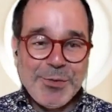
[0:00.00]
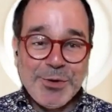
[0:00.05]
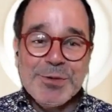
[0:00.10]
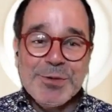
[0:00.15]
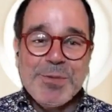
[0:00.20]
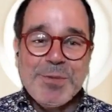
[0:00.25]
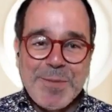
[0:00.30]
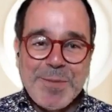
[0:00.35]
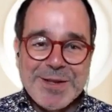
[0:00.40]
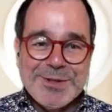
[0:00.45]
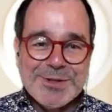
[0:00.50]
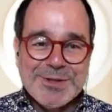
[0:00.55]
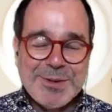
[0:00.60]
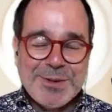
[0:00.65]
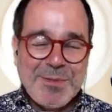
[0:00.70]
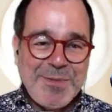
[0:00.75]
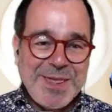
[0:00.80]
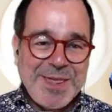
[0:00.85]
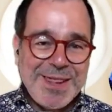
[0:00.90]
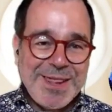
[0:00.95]
momentos de mi
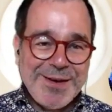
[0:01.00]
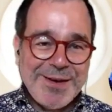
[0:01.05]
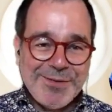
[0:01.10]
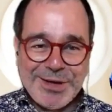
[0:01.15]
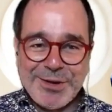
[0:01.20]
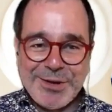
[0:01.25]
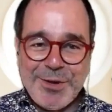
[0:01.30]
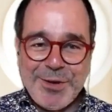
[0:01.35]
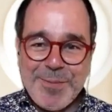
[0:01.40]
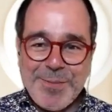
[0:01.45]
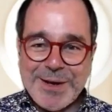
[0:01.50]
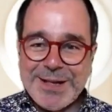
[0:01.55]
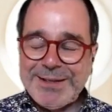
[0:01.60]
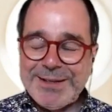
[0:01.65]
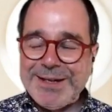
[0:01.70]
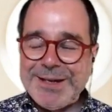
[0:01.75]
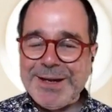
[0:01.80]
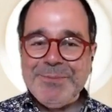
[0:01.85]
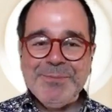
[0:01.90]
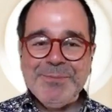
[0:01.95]
vida, aunque no lo
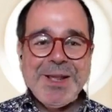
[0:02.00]
parezca,